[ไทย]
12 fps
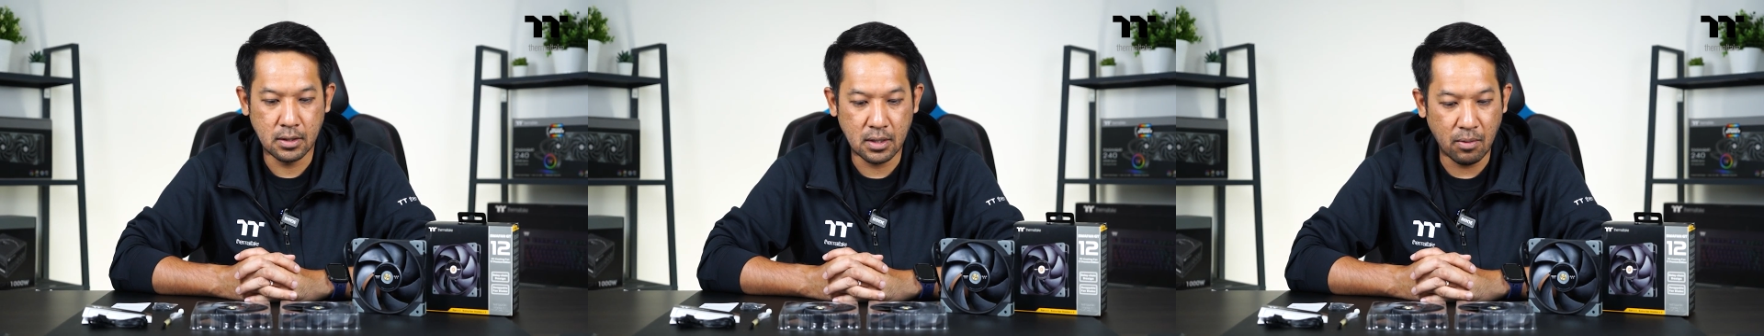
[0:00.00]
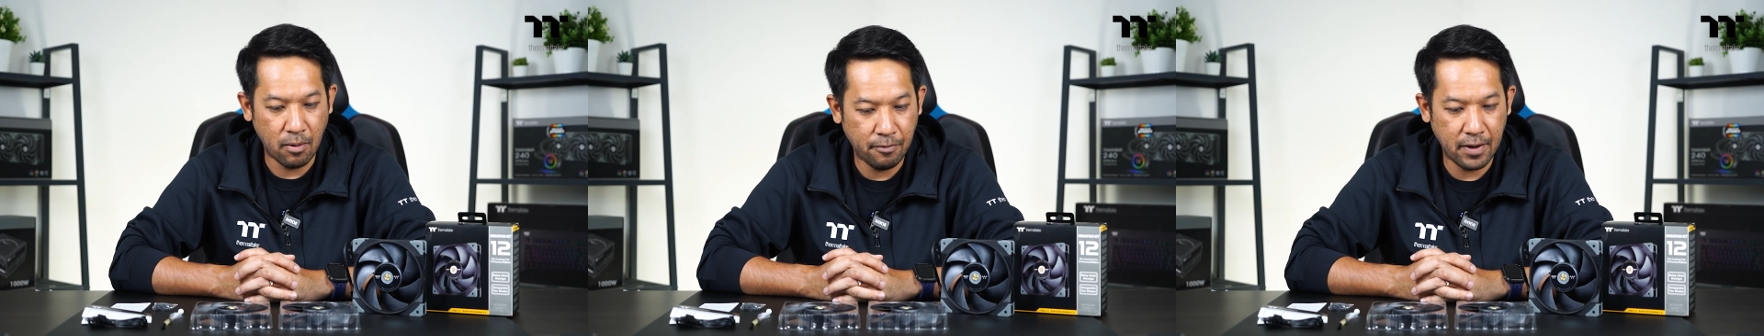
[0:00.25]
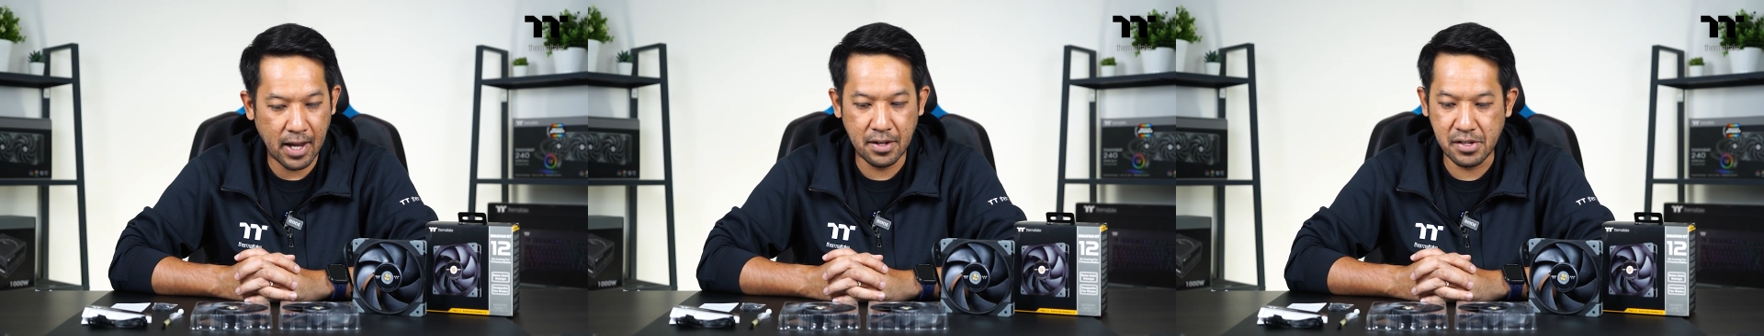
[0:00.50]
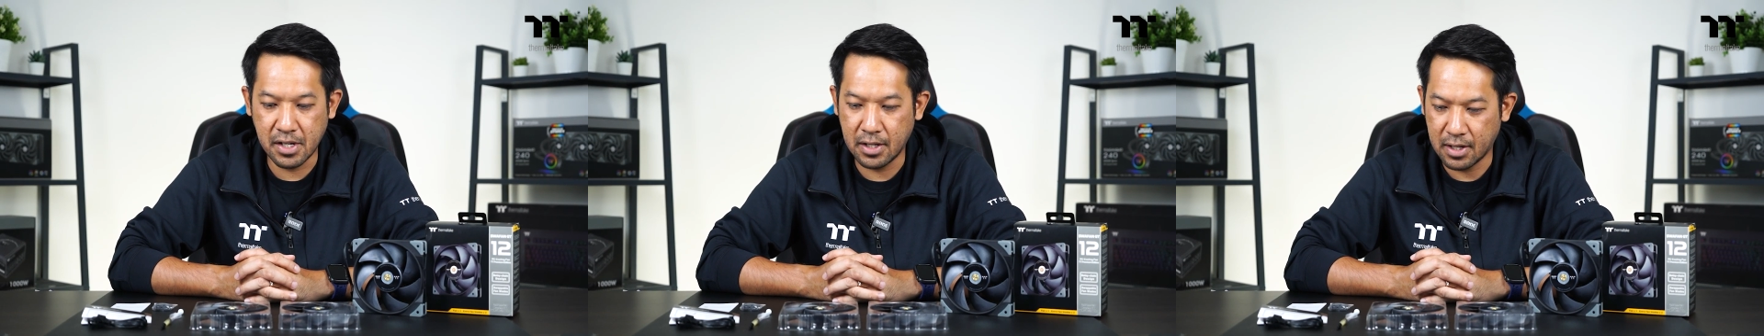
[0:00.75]
Swap Fan
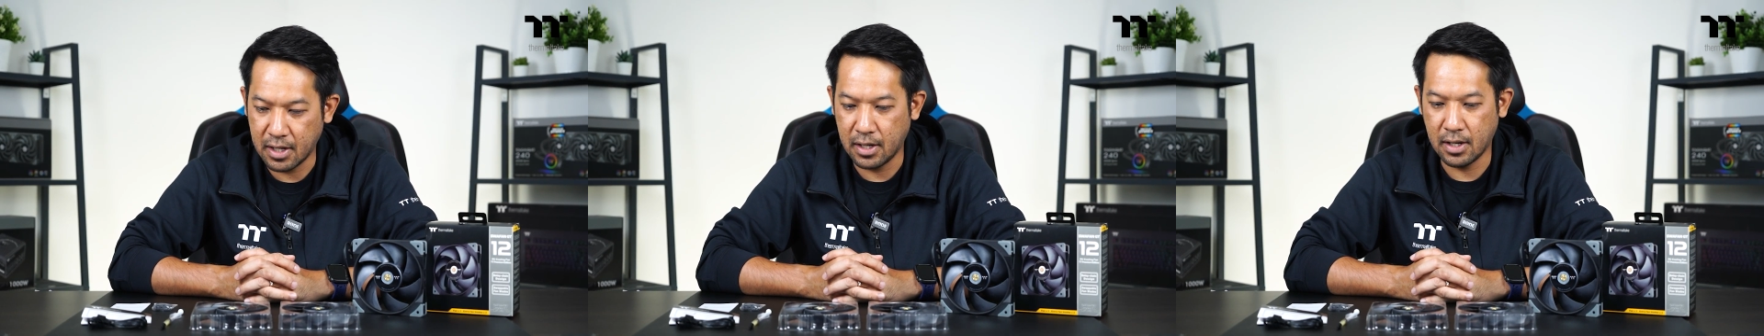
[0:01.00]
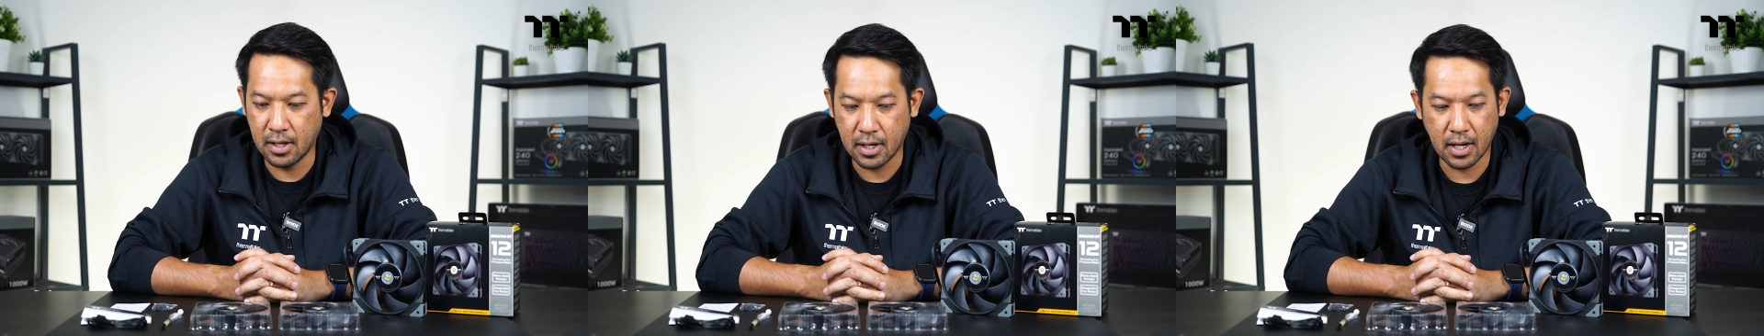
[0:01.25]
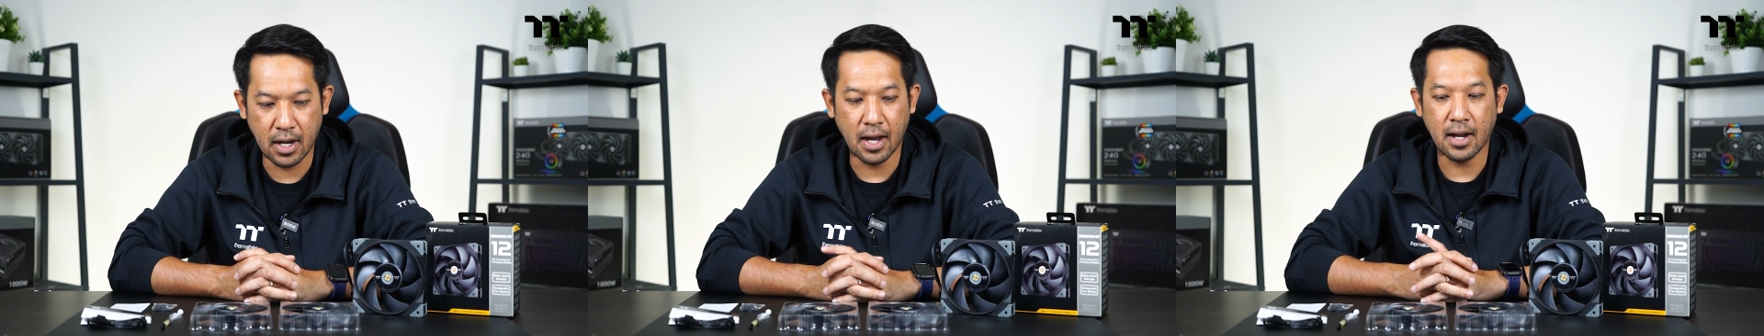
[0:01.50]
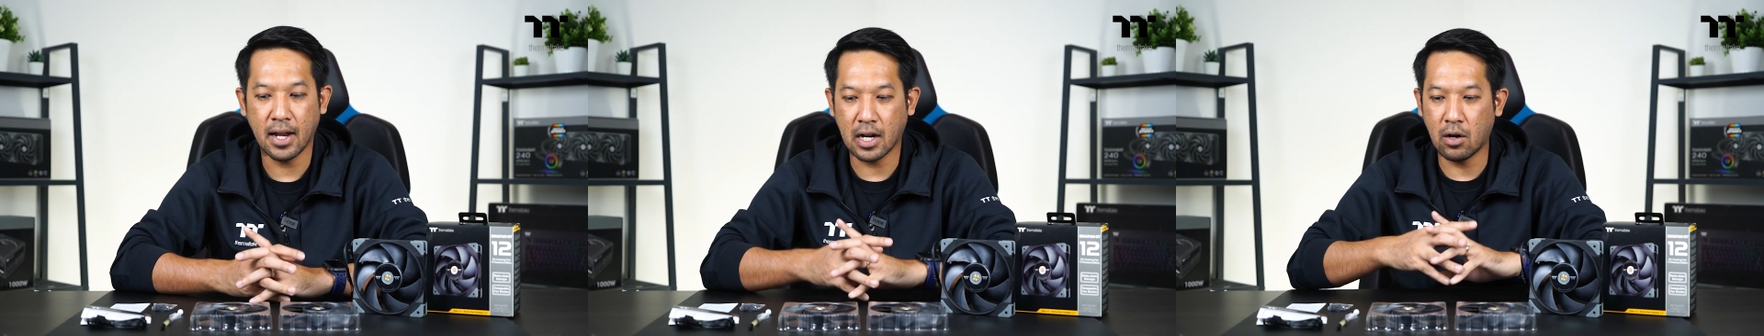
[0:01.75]
GT นะ
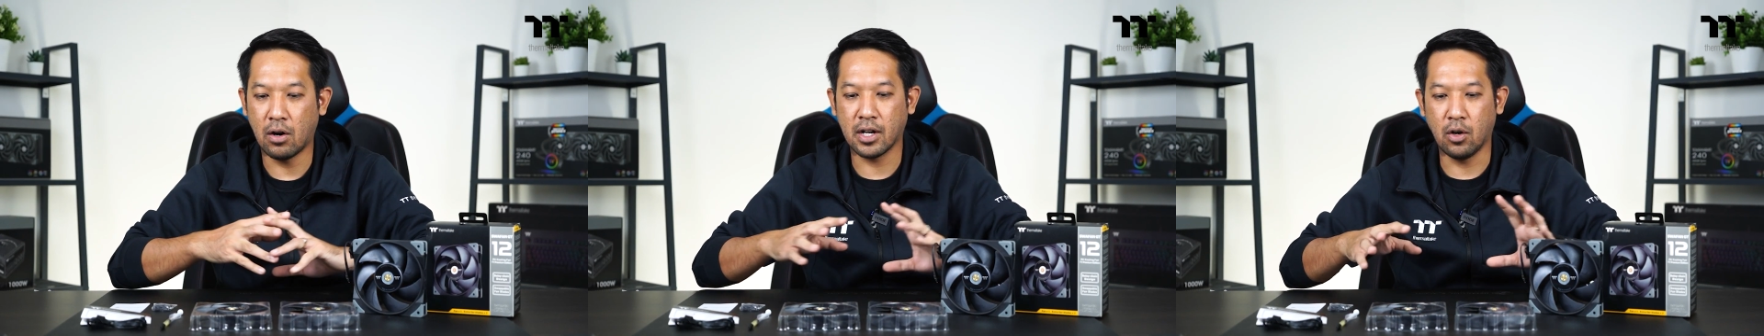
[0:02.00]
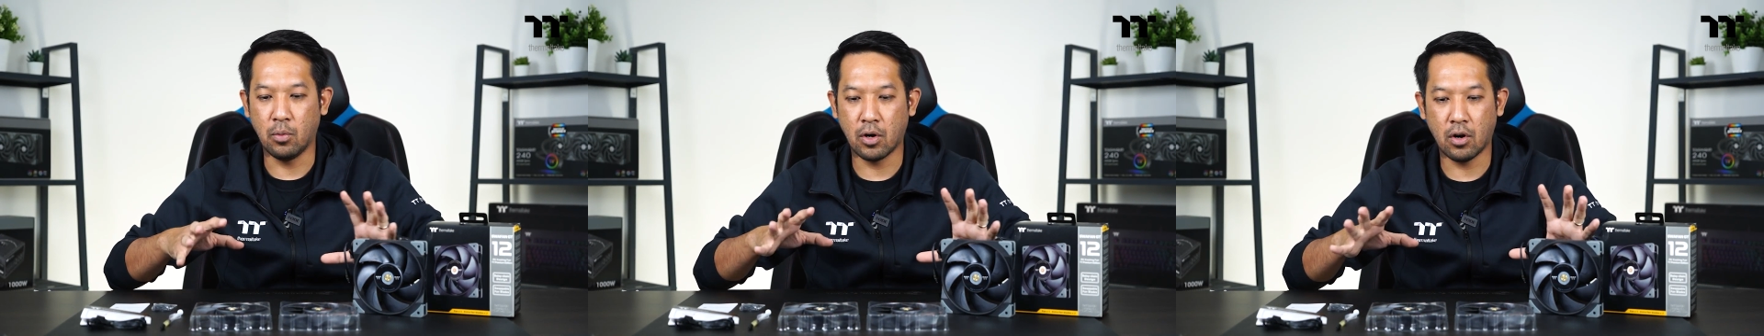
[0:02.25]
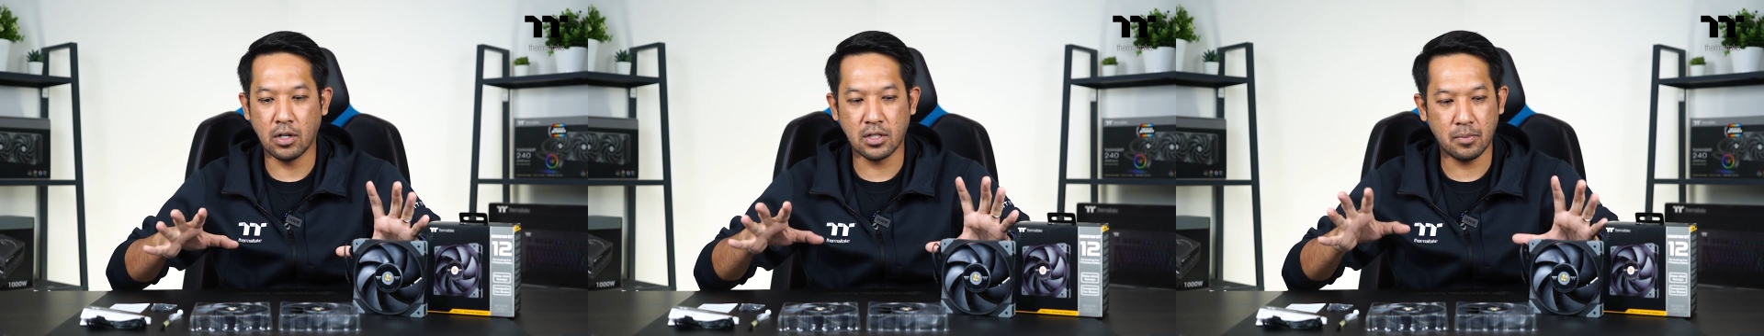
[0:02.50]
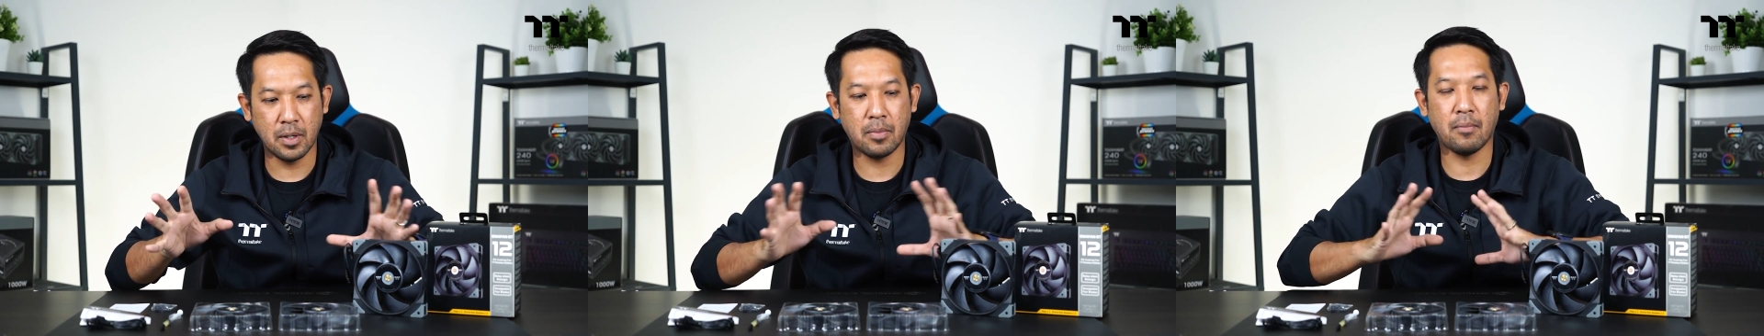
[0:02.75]
ฮะในกล่องเนี่ยอุปกรณ์
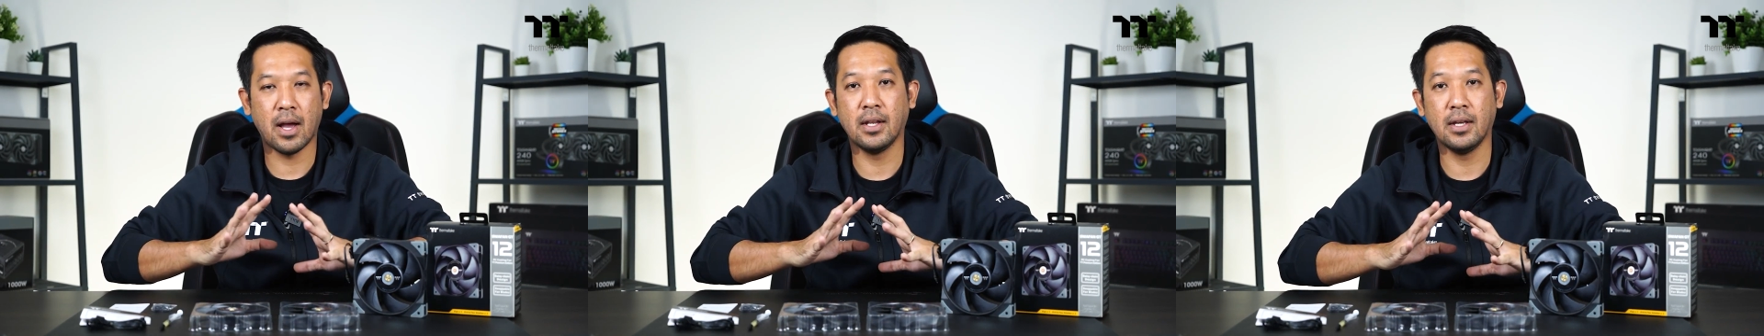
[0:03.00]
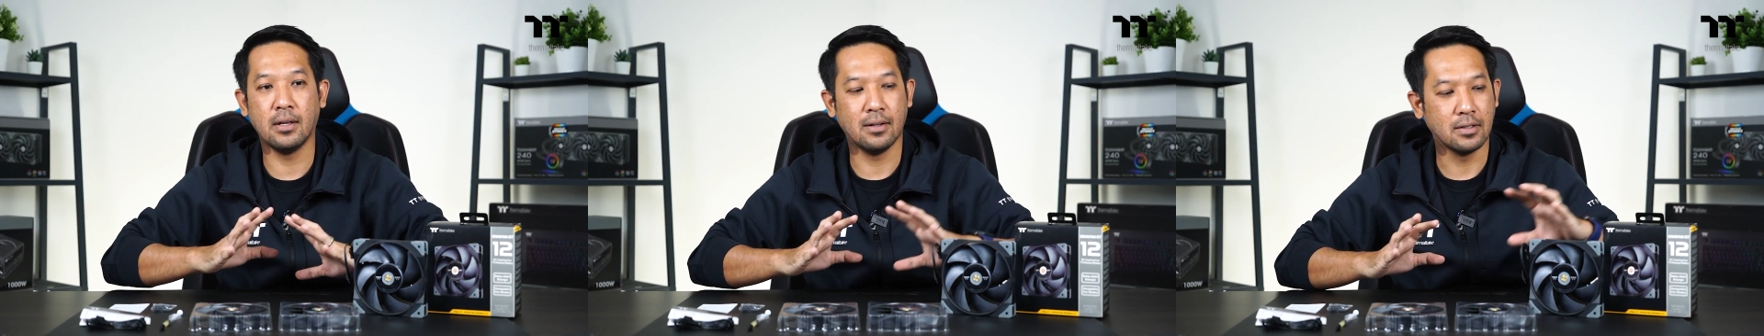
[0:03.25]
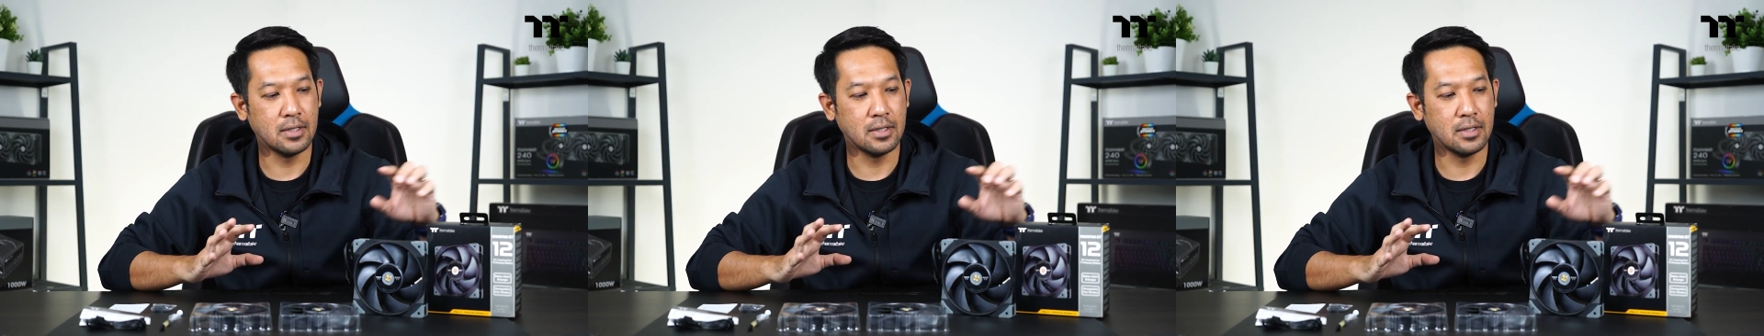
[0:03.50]
จะมีประมาณนี้